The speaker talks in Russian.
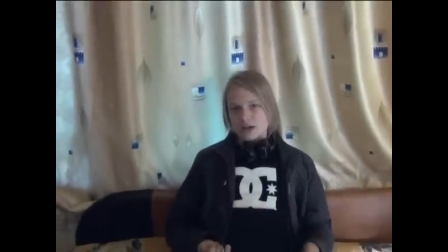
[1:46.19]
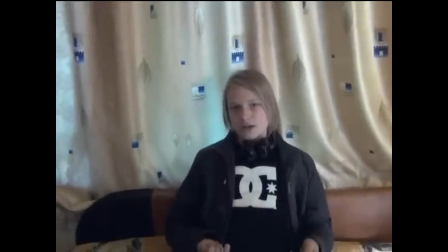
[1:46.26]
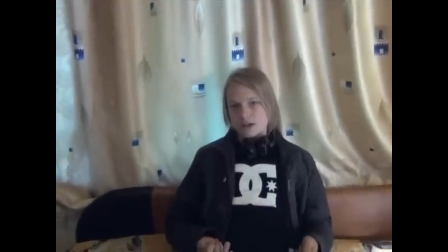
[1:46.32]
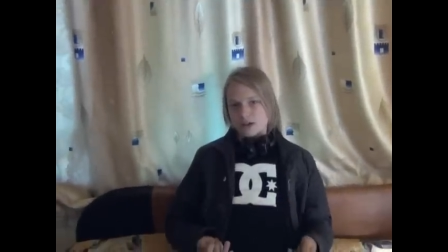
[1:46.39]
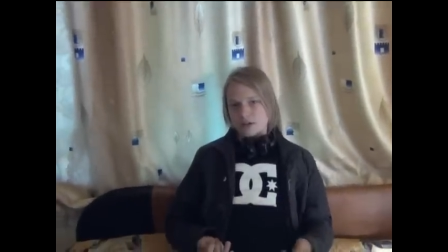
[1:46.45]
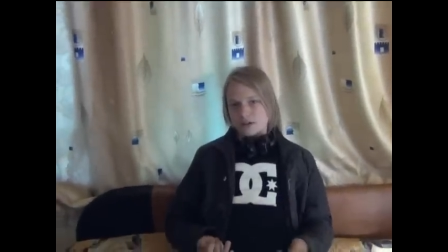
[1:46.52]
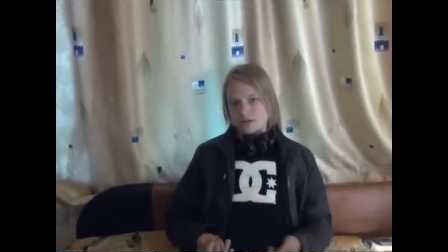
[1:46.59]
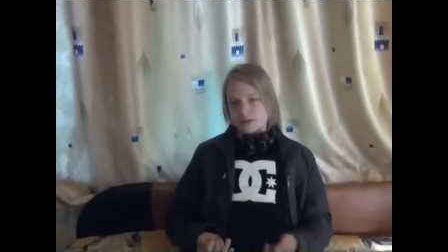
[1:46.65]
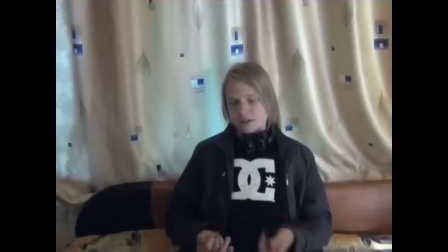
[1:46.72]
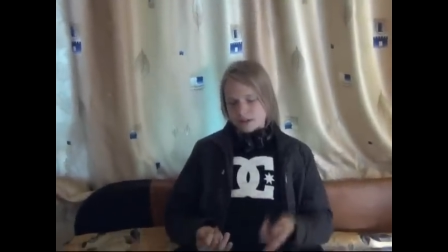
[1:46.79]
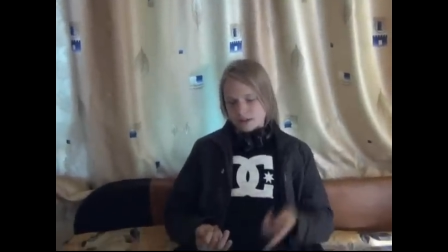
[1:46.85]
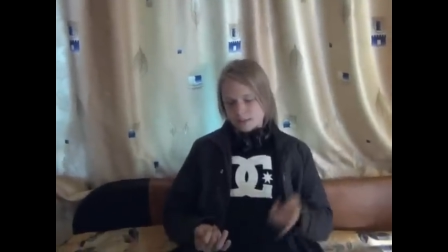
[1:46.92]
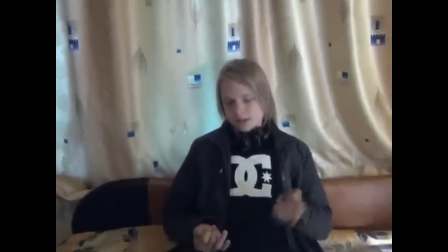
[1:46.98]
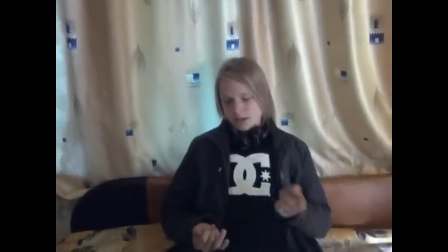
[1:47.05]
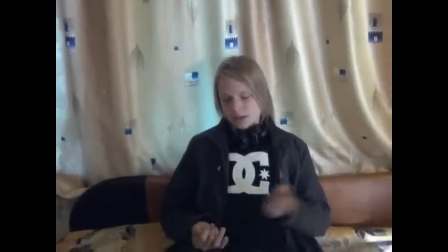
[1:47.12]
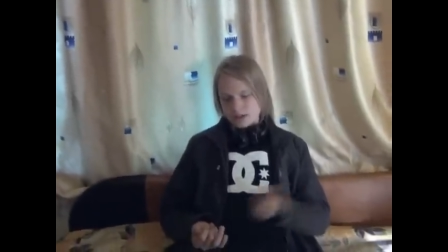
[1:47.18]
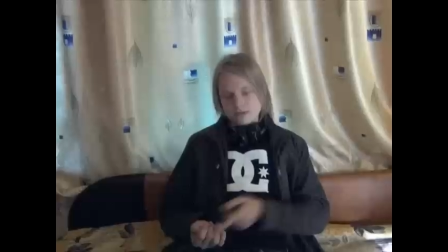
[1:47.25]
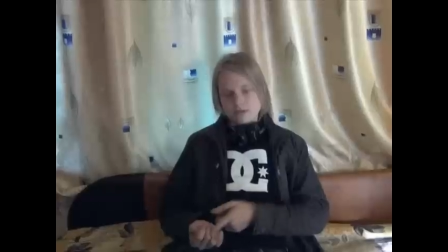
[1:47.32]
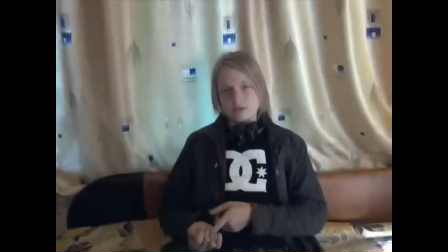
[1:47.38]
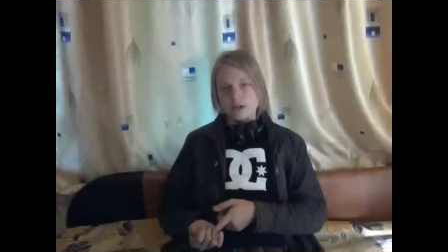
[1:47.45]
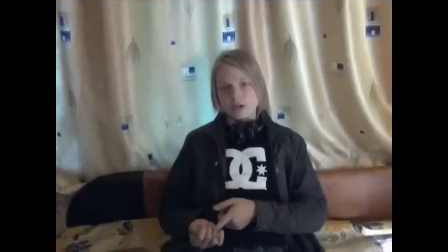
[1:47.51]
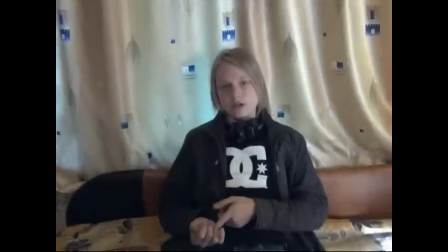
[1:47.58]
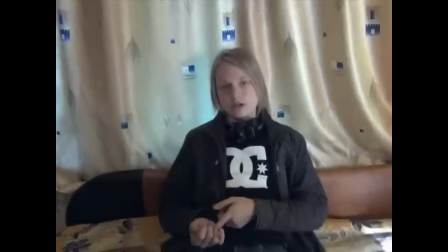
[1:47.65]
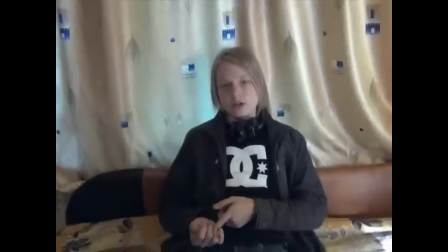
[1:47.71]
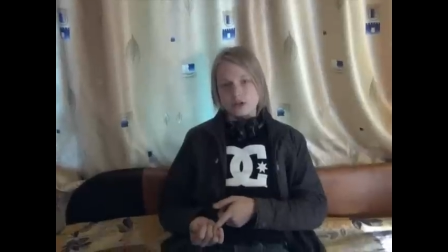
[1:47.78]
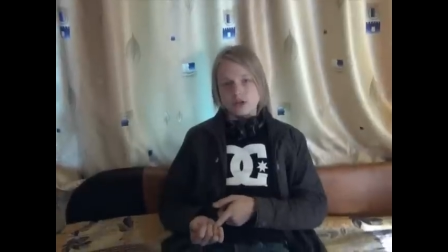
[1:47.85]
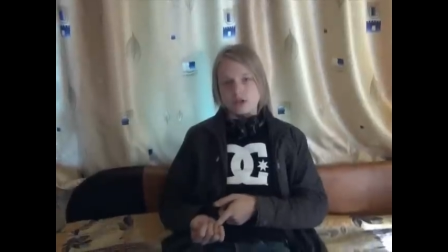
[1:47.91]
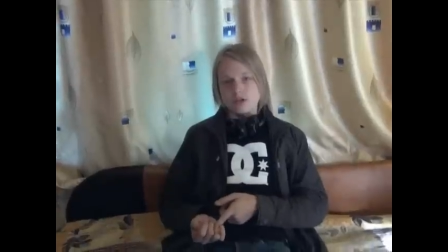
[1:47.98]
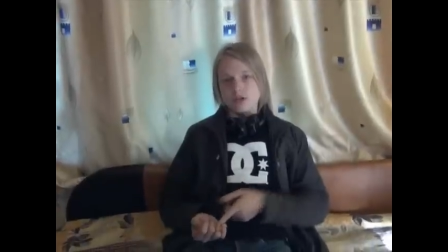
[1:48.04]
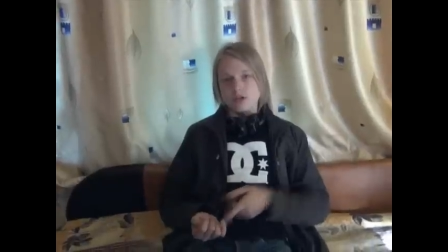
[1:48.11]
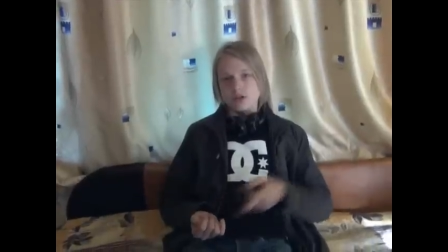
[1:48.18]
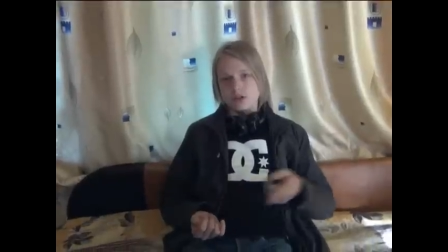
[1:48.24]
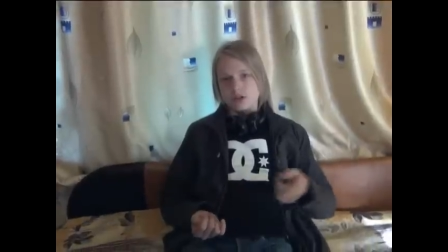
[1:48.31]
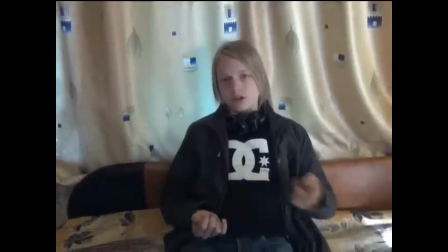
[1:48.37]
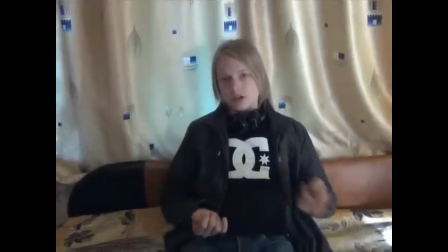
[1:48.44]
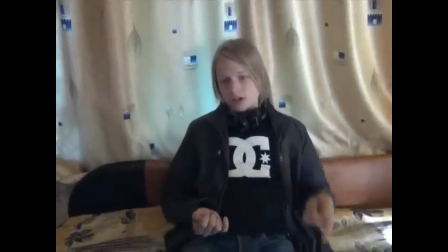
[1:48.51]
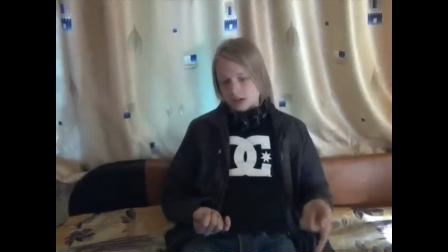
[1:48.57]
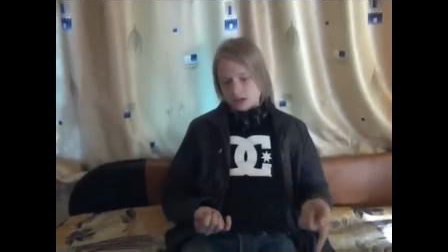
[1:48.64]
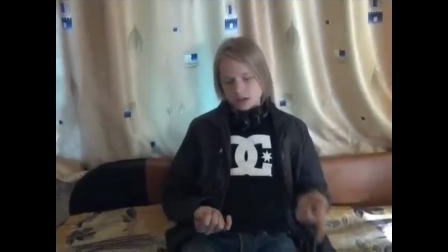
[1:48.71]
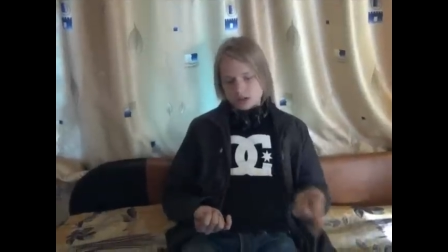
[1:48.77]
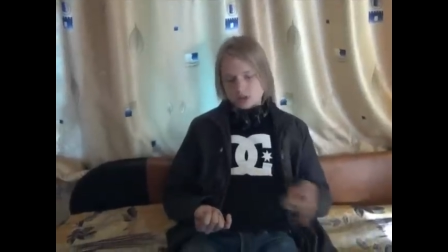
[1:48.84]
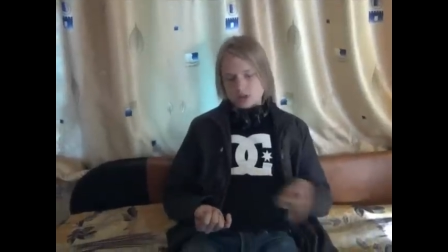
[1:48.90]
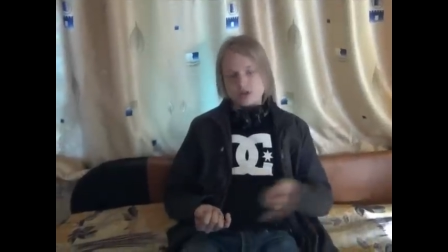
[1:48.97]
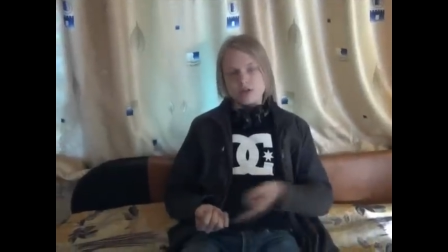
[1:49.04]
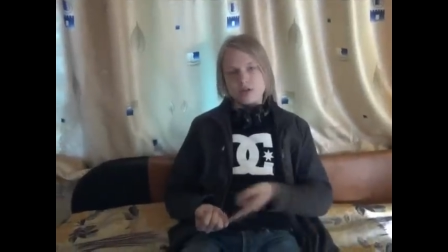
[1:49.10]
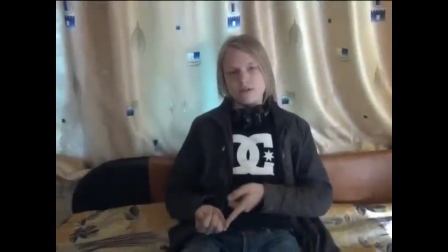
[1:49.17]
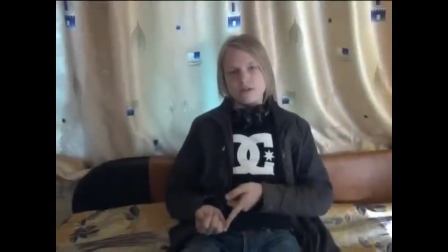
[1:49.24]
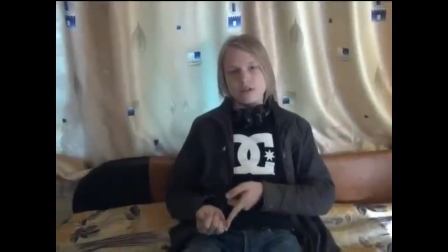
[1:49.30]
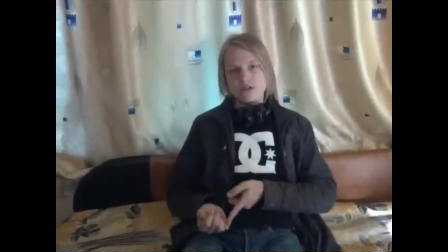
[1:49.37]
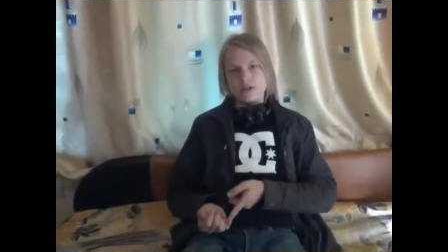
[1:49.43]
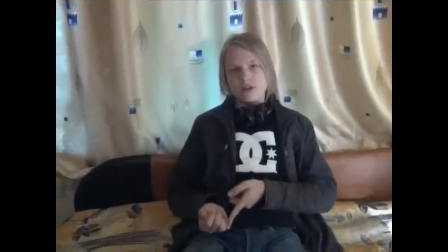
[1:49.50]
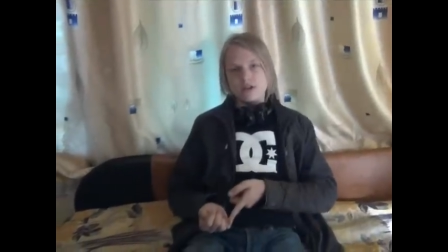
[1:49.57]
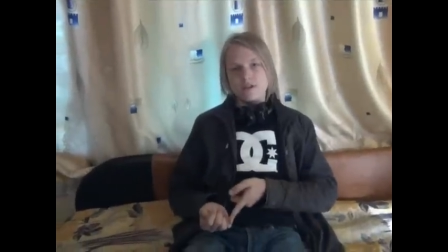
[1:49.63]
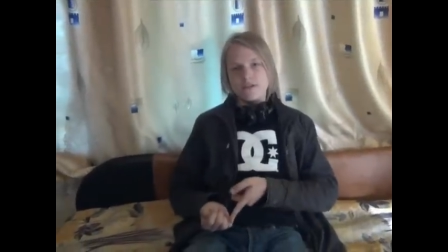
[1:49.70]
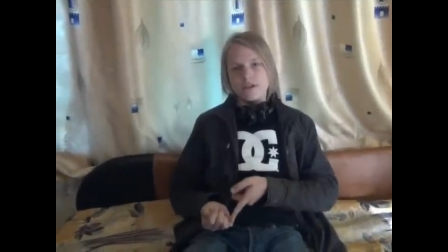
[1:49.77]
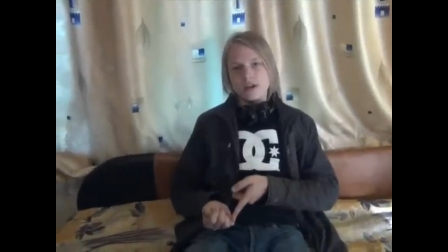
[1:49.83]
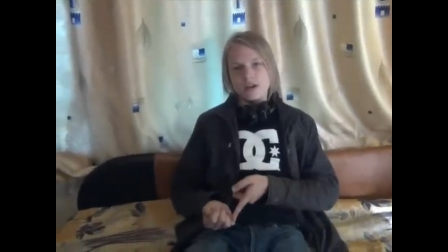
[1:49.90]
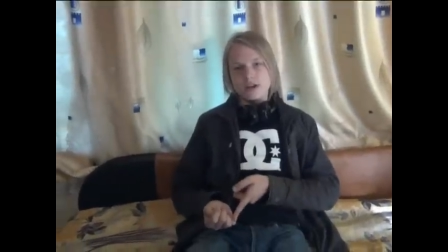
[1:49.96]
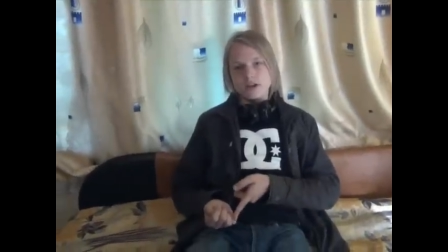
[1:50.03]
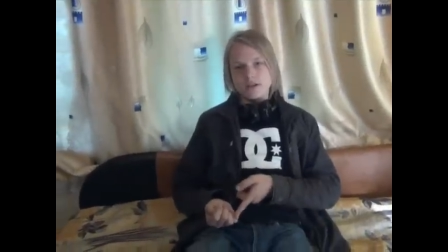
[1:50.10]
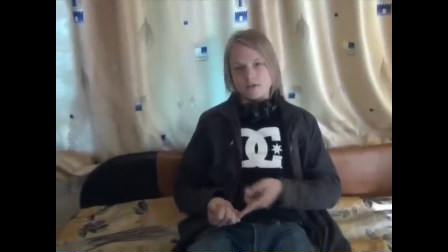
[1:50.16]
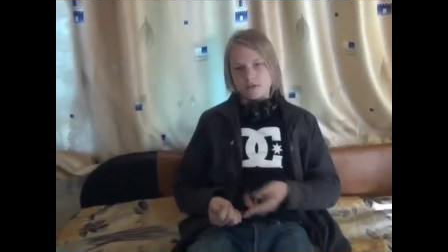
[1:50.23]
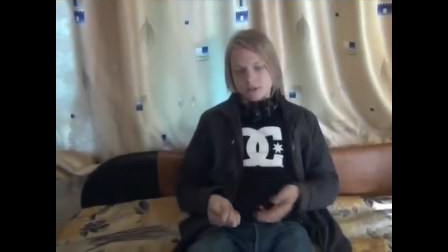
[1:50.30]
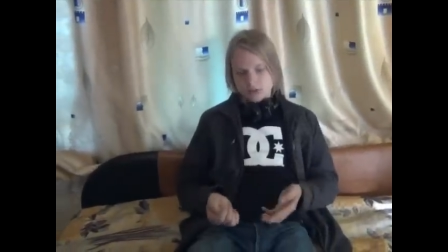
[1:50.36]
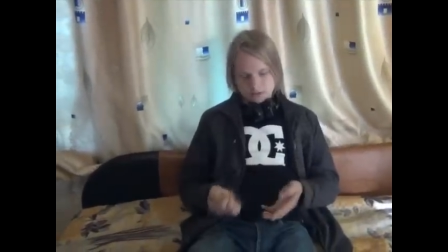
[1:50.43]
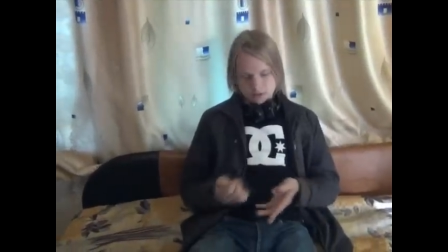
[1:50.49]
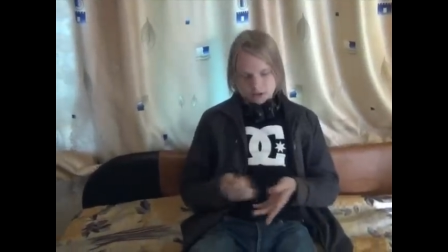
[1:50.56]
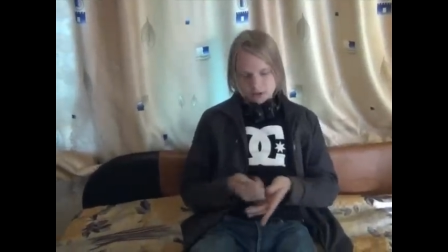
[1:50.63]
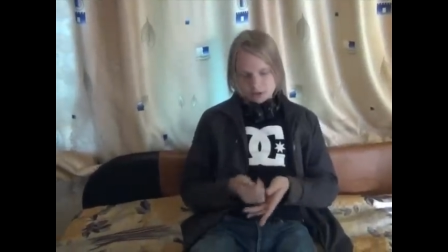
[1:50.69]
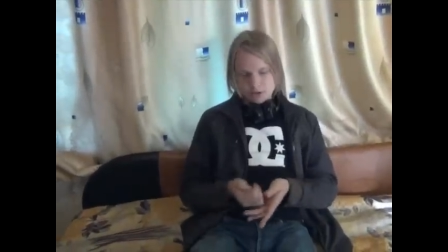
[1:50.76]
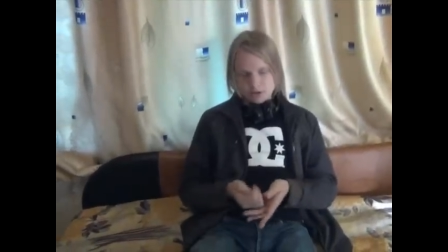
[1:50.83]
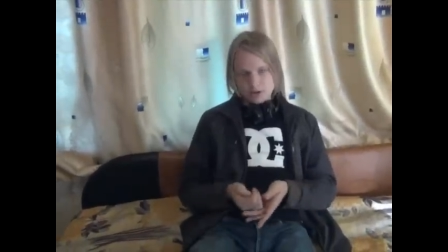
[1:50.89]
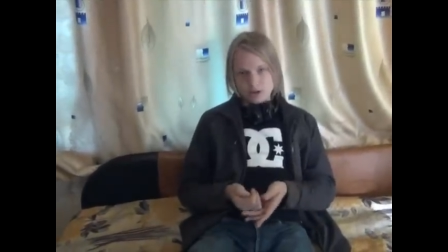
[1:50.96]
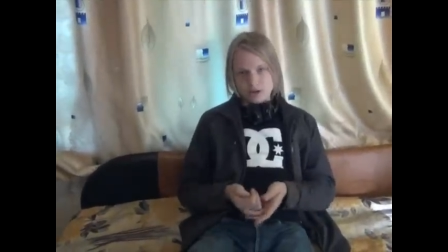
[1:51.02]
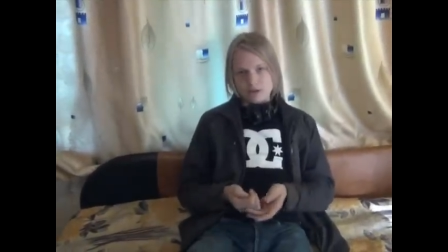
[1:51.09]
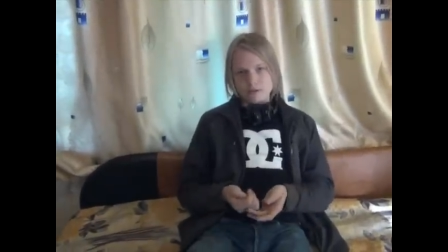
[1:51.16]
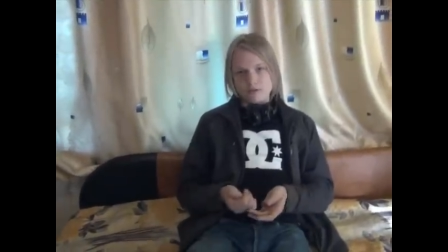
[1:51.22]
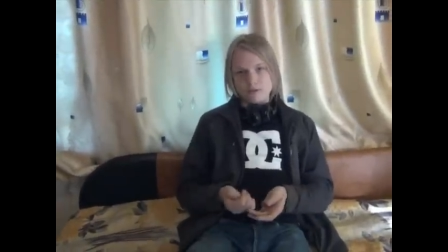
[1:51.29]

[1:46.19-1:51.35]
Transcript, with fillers: Э, затем я звукорежиссер, режиссер видеоэффектов, фотограф,